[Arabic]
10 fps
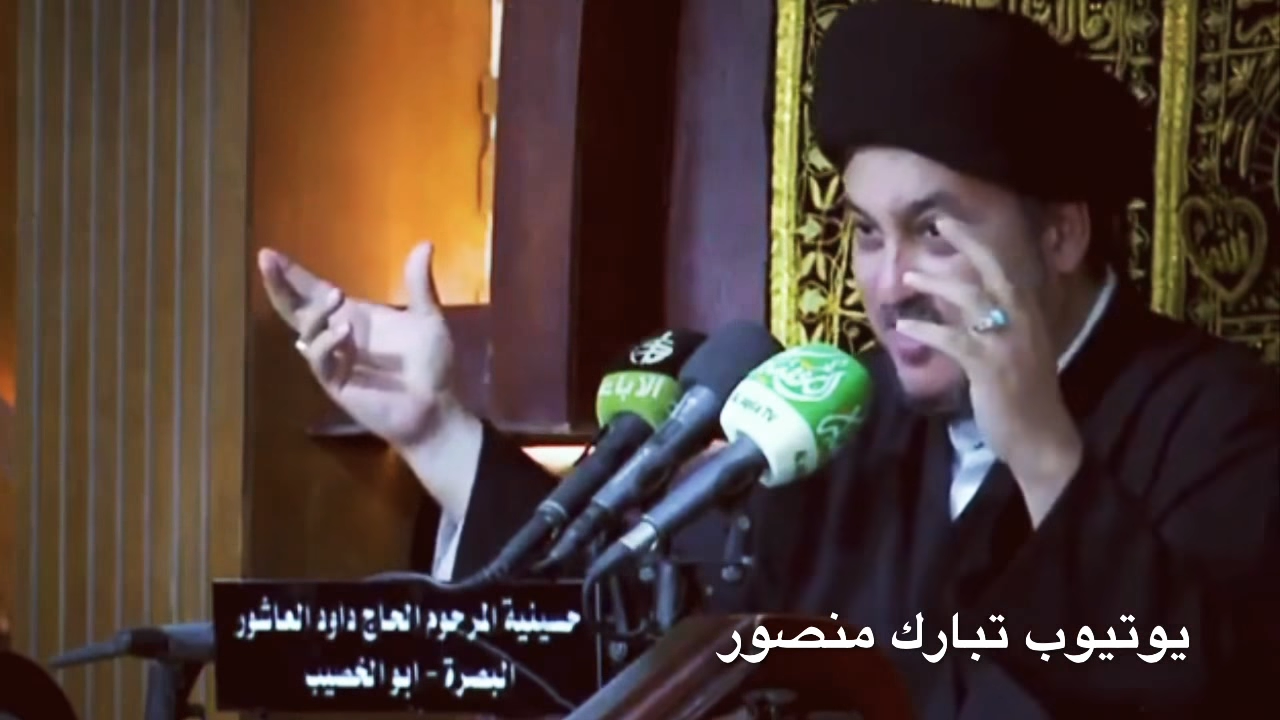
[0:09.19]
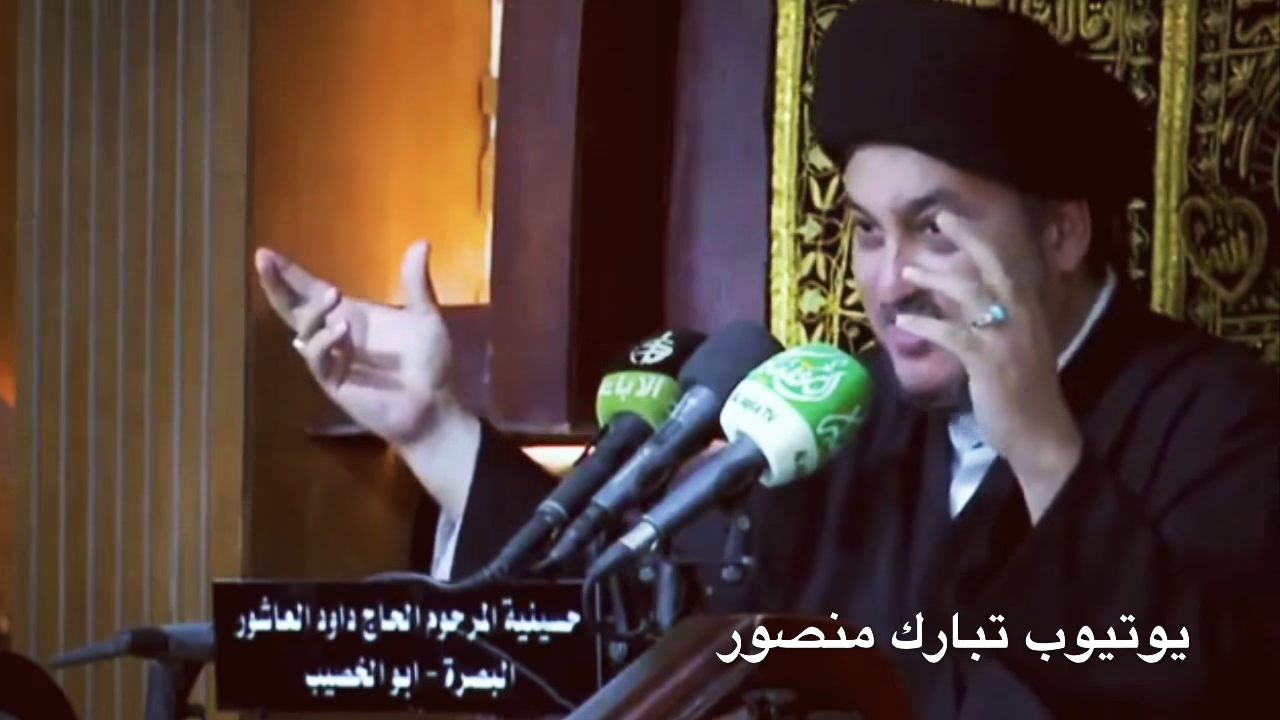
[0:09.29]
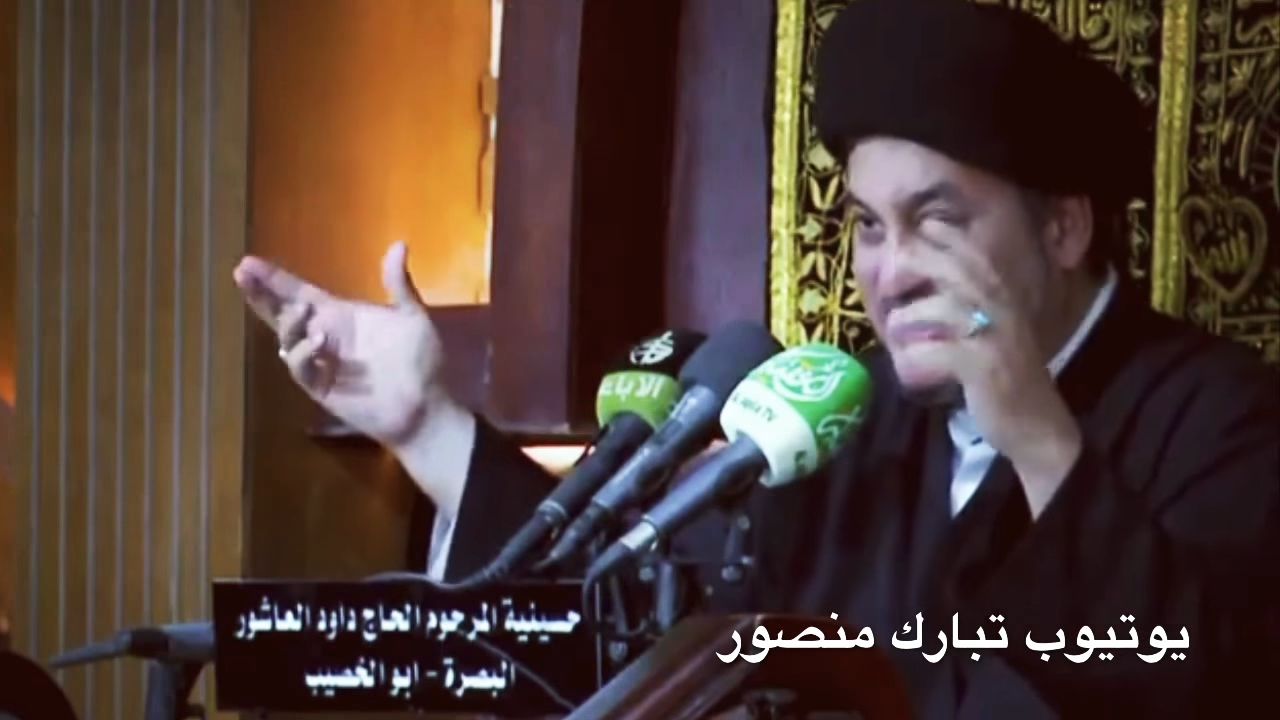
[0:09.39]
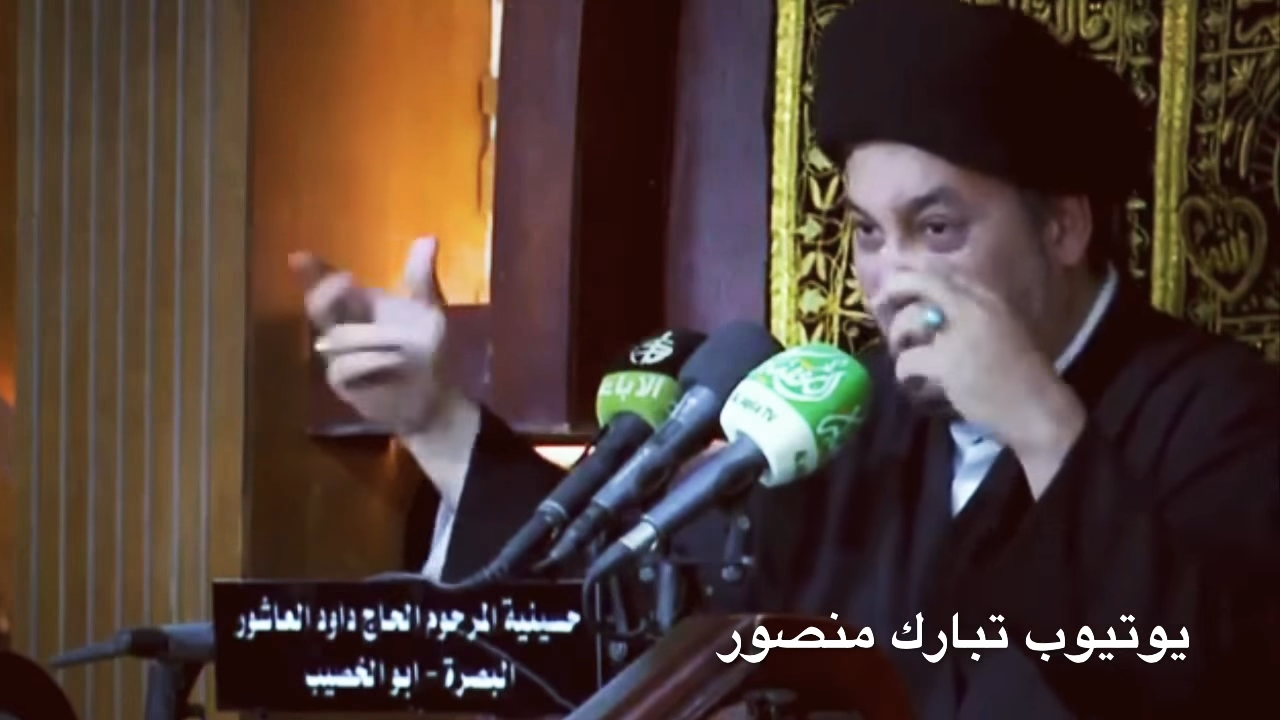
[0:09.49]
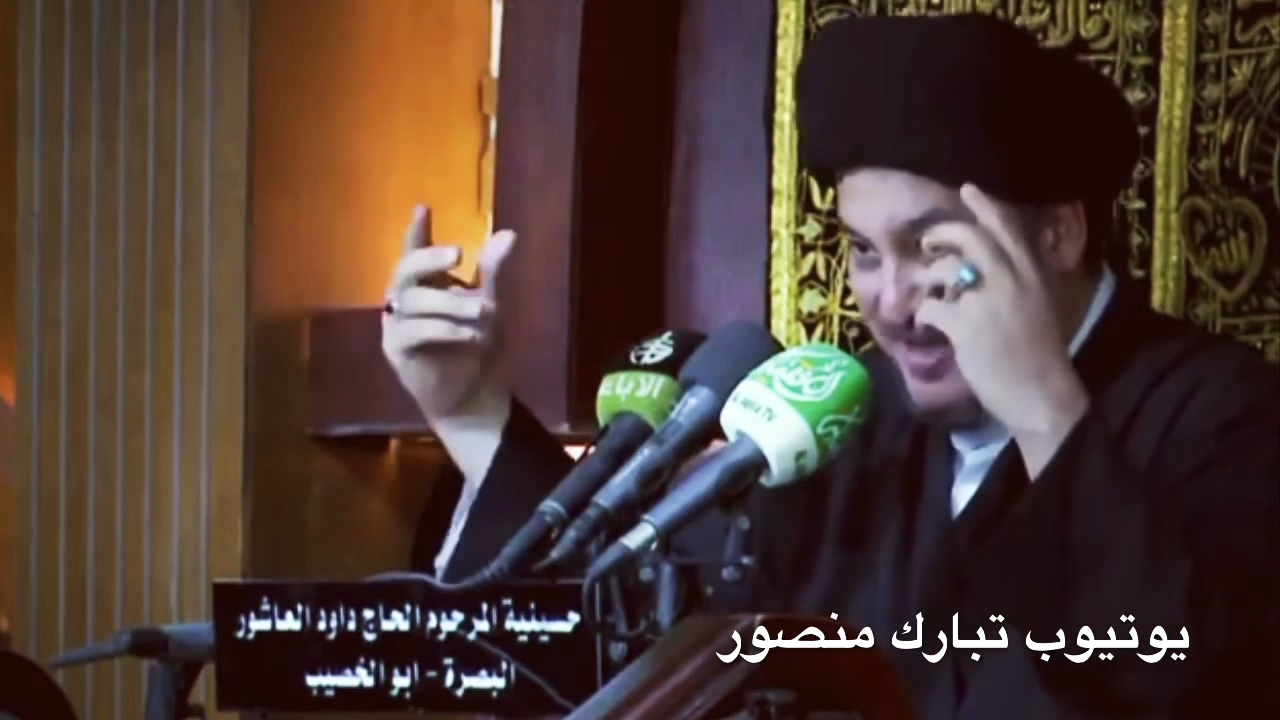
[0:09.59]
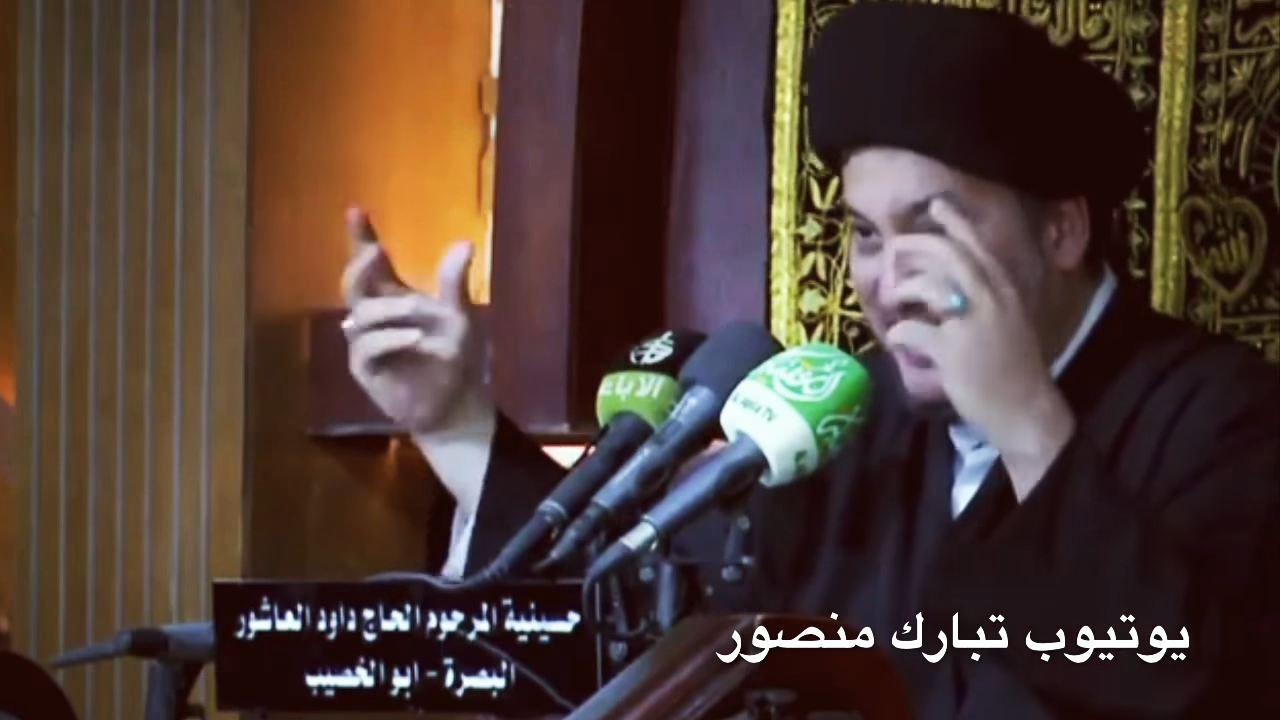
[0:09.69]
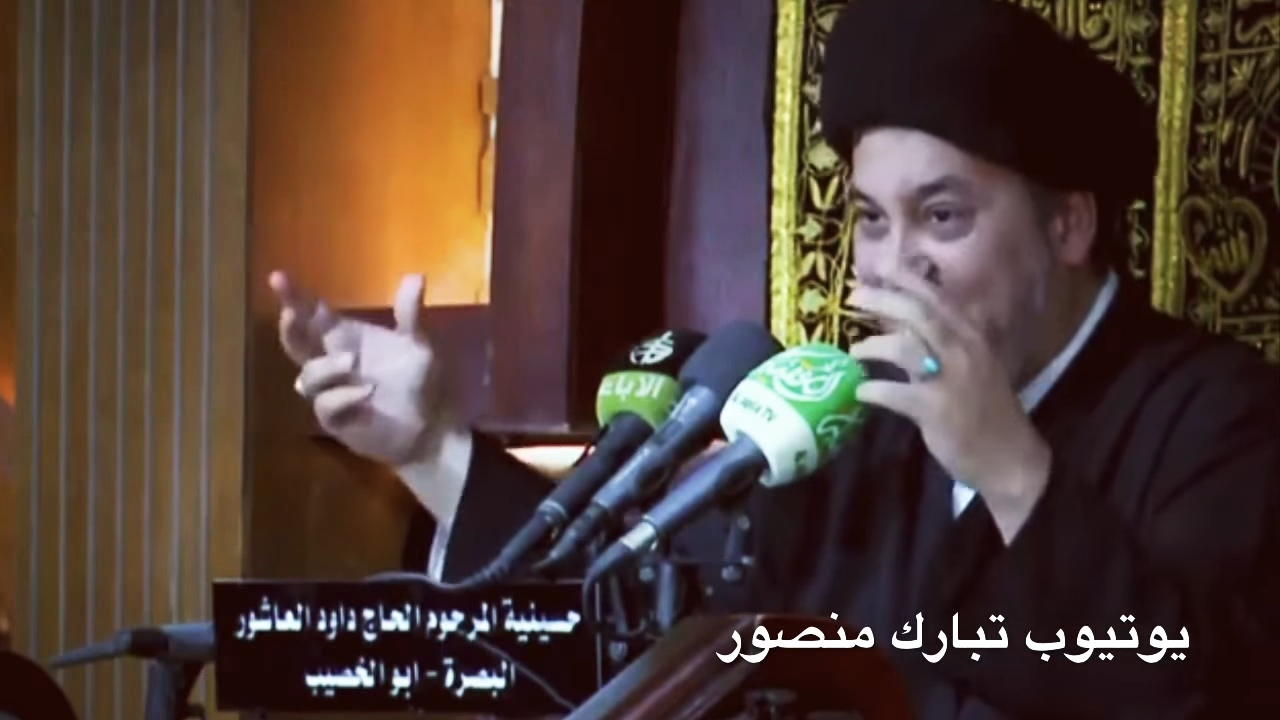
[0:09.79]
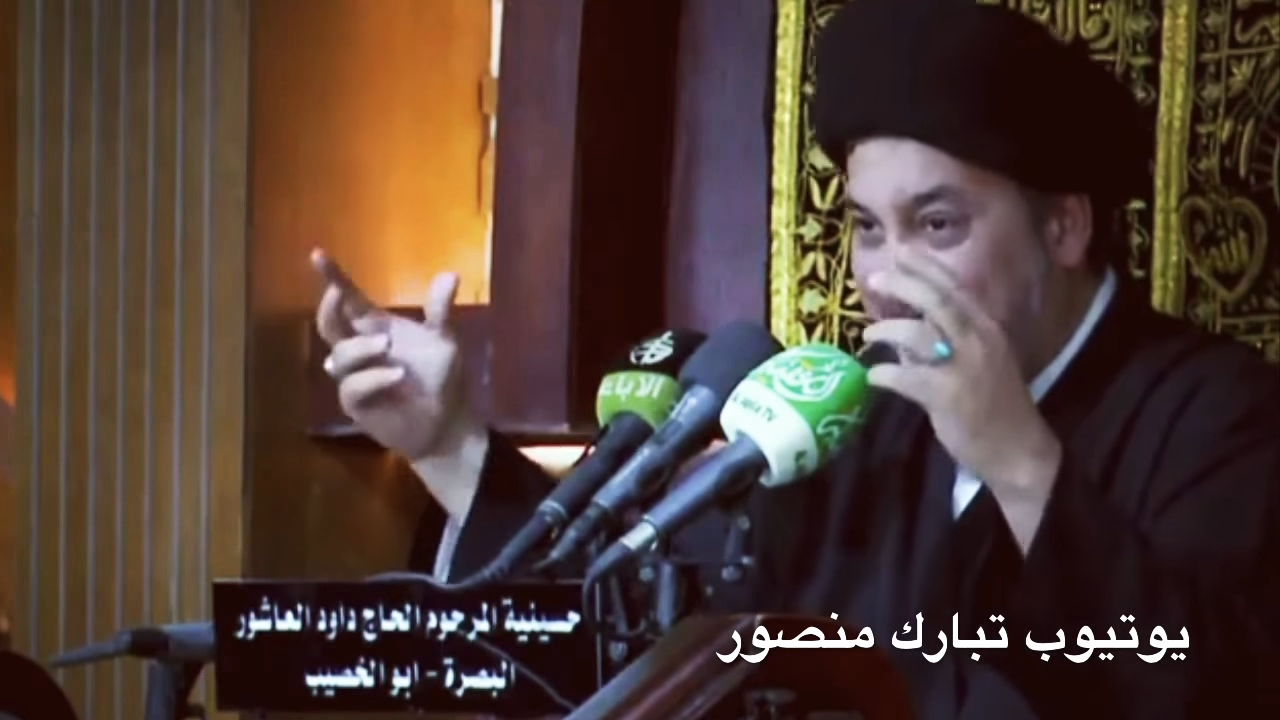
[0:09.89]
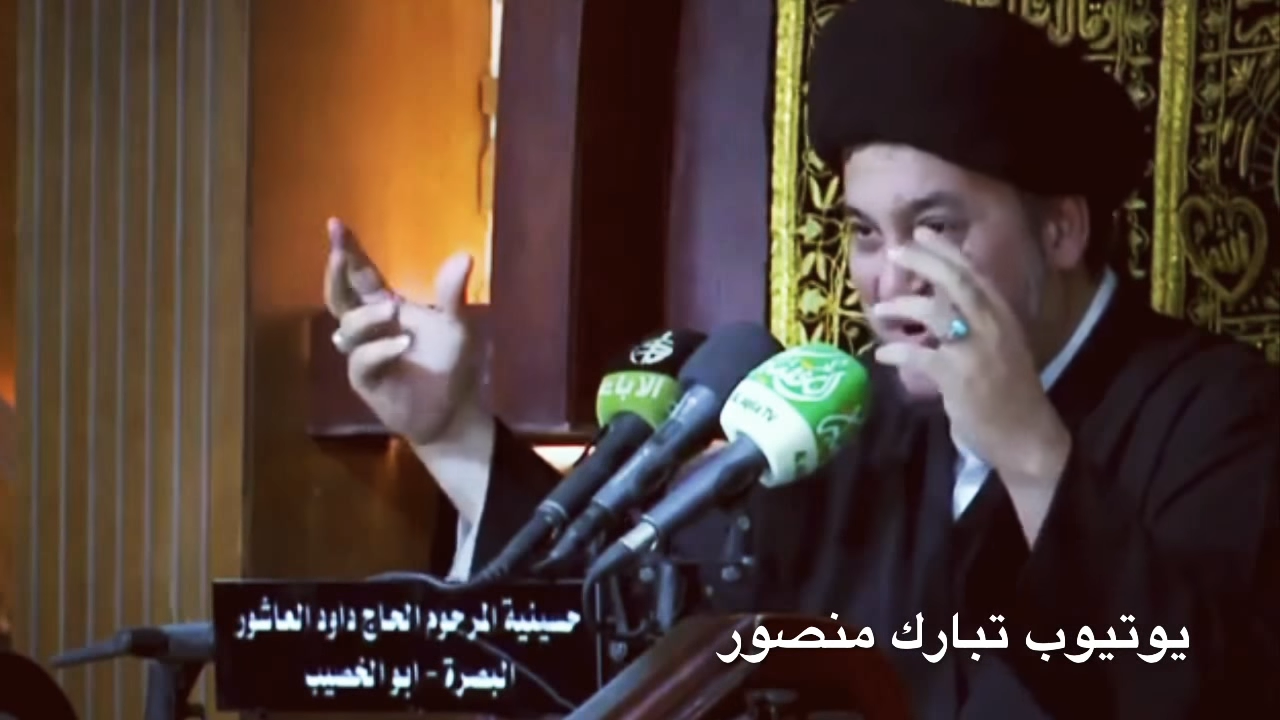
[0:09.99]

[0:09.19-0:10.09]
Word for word: سامعين هاي